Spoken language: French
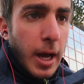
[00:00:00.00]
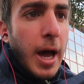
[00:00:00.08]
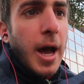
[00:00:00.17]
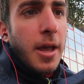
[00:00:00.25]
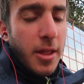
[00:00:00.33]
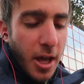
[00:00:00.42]

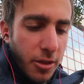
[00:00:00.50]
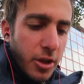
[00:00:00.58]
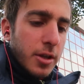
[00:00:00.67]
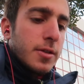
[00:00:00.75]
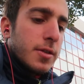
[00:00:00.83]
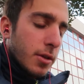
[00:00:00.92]
Ah, in
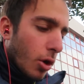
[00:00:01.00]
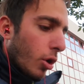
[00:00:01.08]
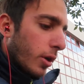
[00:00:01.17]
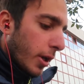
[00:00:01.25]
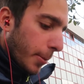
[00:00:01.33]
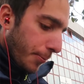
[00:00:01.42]
Athens.
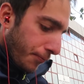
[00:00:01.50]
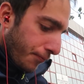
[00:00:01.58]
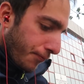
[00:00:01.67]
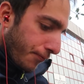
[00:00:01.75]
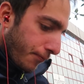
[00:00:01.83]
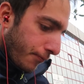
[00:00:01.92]
Ok.
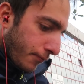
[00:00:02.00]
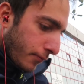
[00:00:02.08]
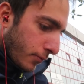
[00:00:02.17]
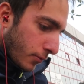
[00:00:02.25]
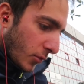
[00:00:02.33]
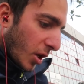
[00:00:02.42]

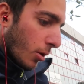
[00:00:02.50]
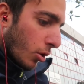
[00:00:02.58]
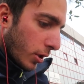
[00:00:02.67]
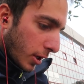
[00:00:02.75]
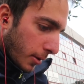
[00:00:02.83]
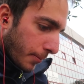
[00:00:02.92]

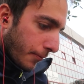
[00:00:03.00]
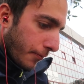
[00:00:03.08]
Ok.